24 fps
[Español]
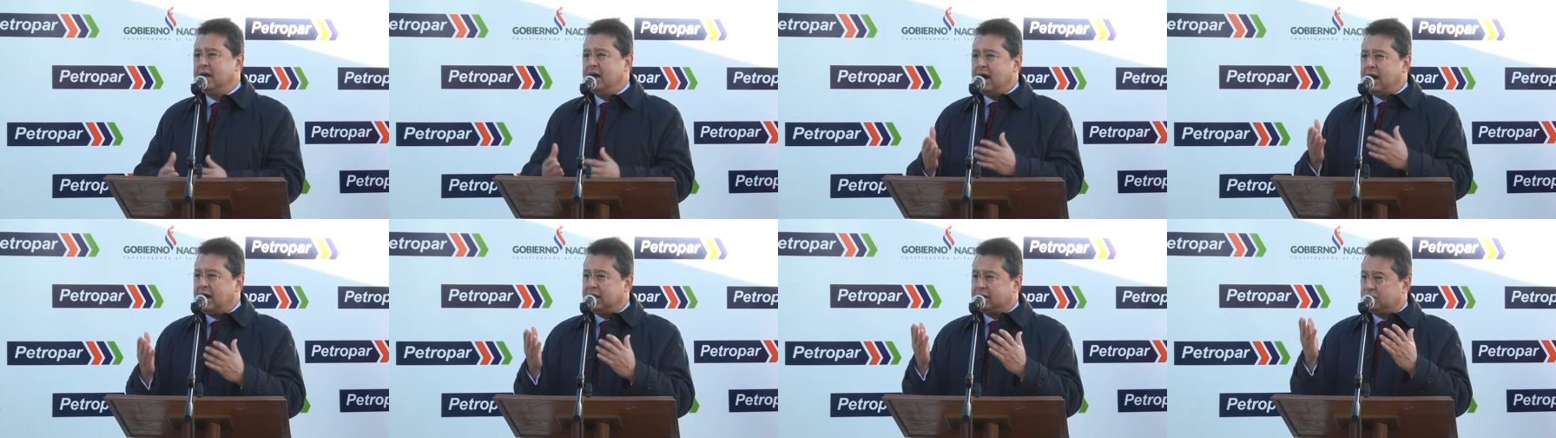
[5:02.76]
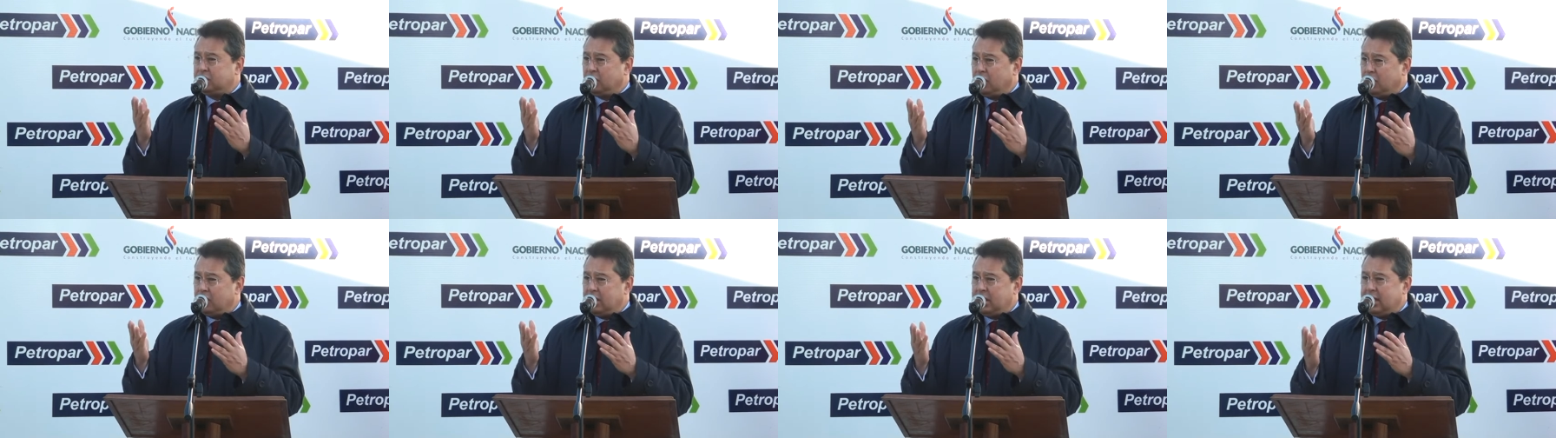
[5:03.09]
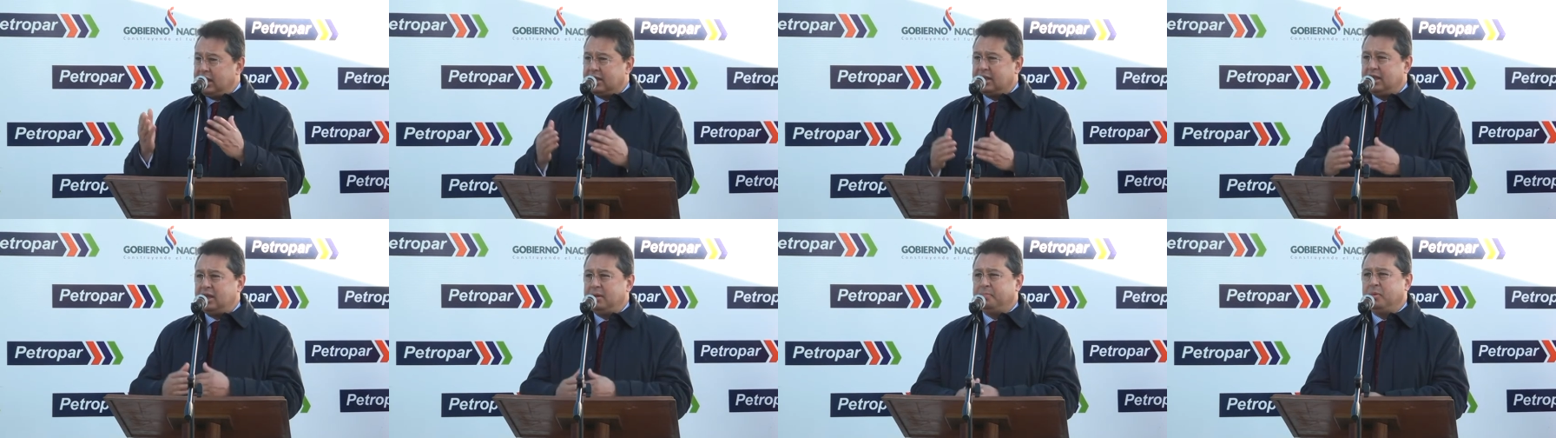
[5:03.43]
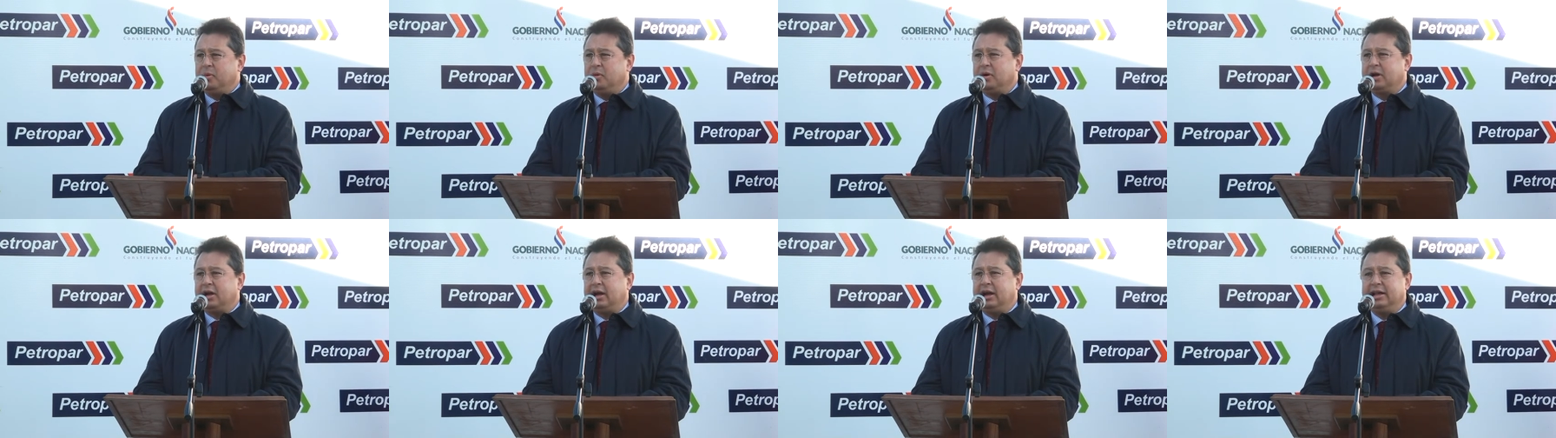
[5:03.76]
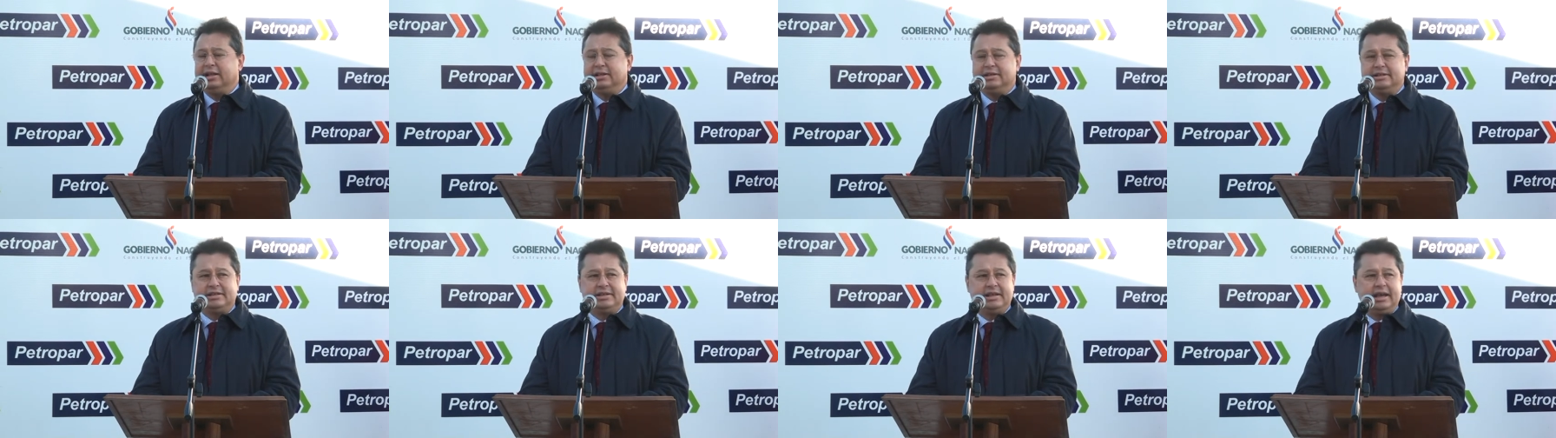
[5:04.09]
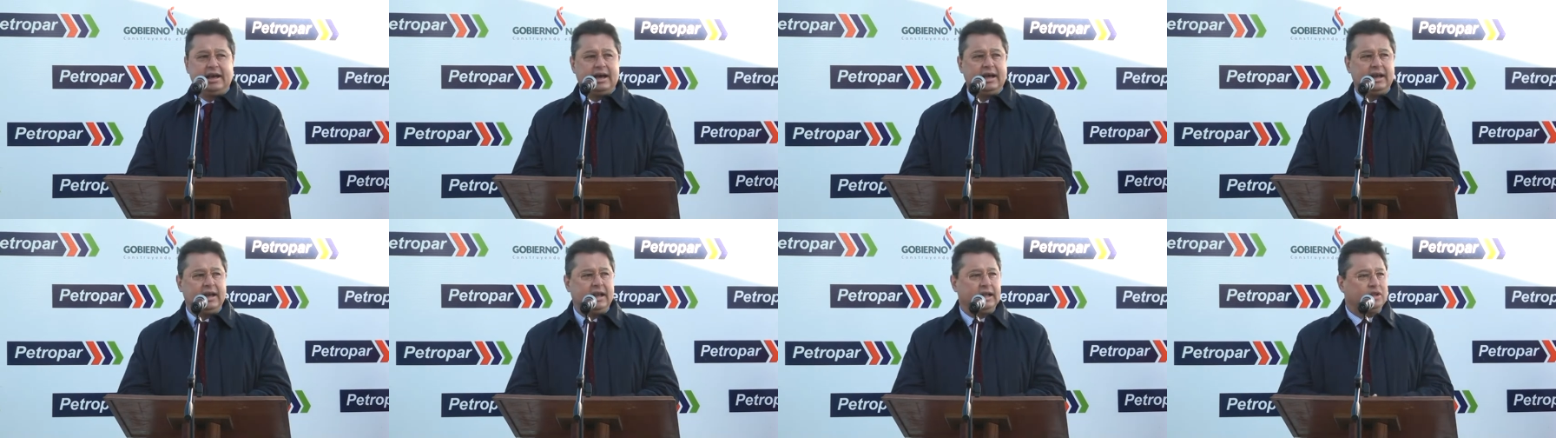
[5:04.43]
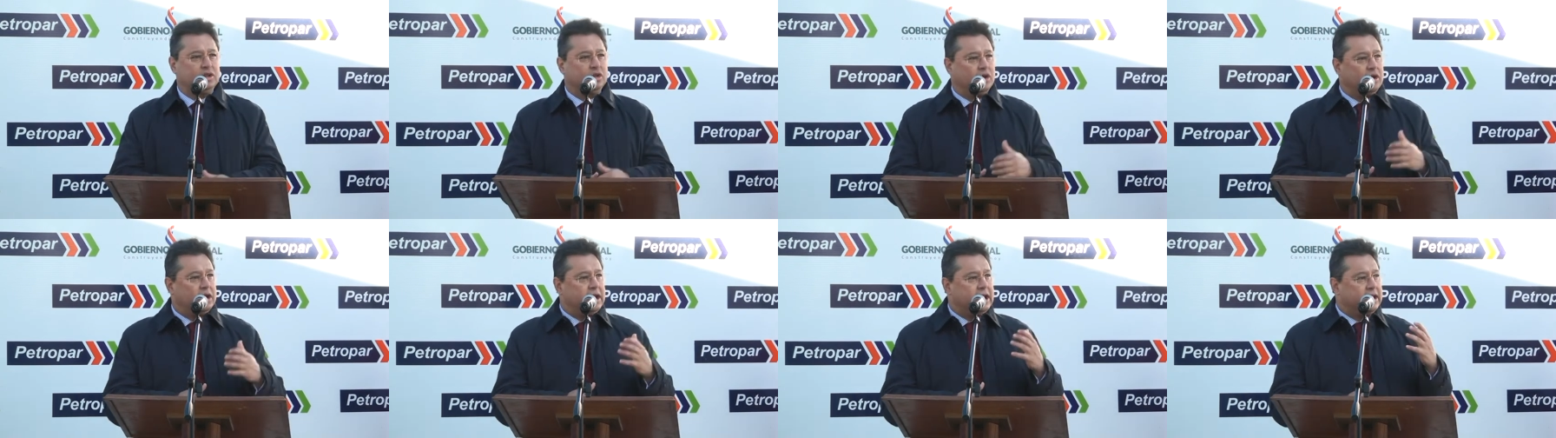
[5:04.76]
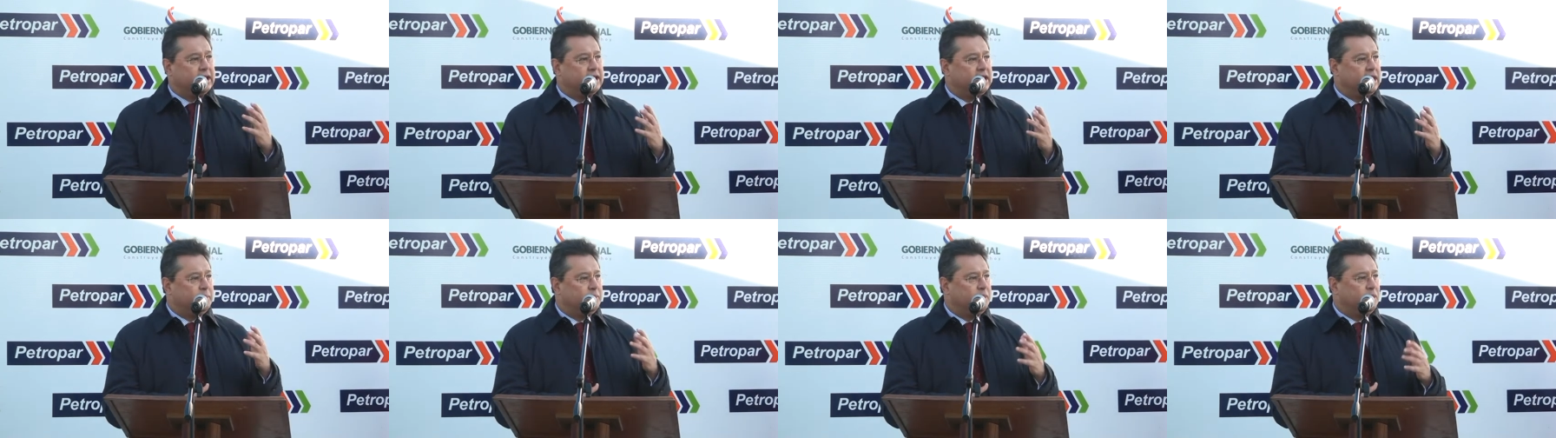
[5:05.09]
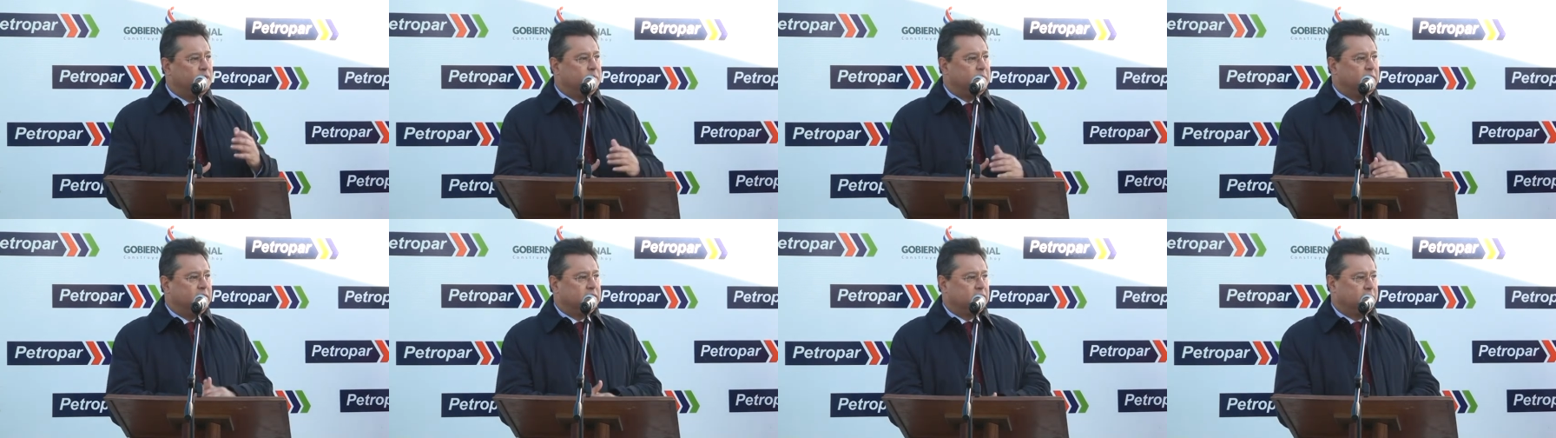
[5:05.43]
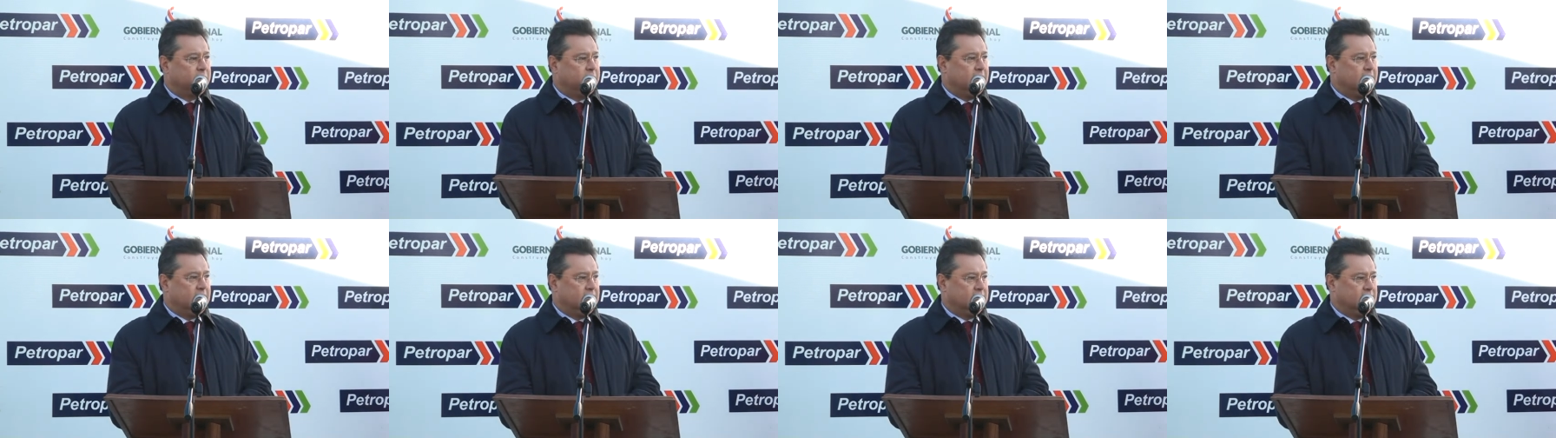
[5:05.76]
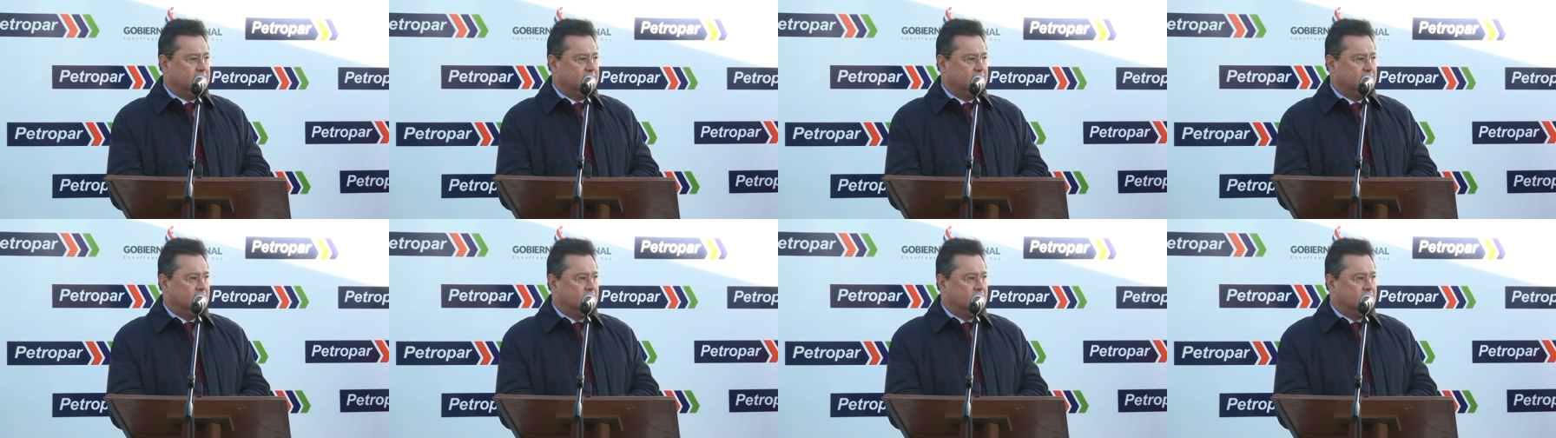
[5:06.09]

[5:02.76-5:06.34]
a todo el equipo gerencial, a todo el equipo de Petropar.